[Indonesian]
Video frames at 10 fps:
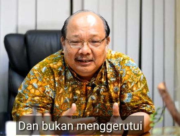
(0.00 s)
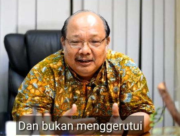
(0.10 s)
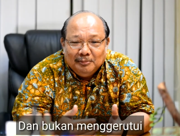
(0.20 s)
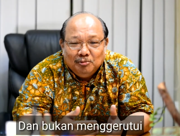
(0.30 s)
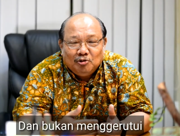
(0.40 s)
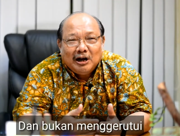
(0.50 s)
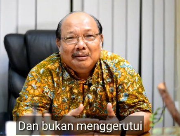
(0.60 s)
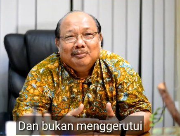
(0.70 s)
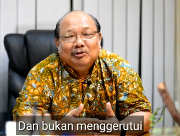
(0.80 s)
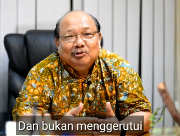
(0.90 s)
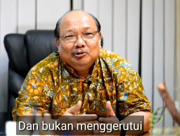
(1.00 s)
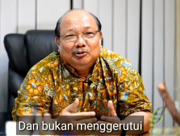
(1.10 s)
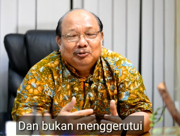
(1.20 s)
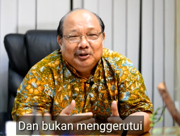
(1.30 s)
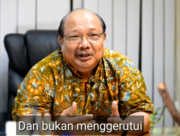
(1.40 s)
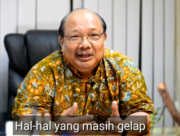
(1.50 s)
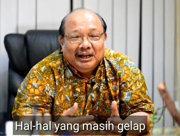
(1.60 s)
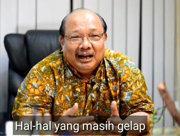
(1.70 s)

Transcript: dan bukan menggurutui